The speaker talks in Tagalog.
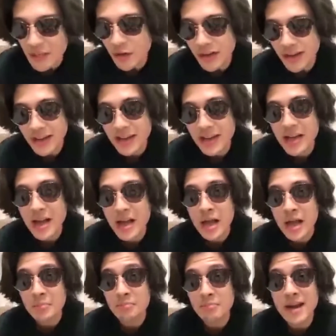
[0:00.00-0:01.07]
Okay.
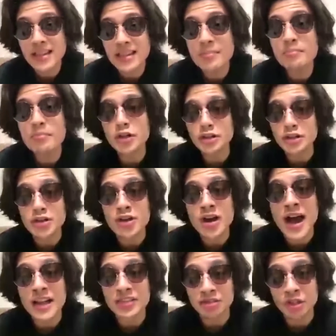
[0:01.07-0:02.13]
Malambot yung
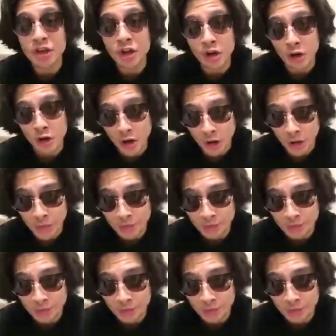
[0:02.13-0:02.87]
hotdog ko.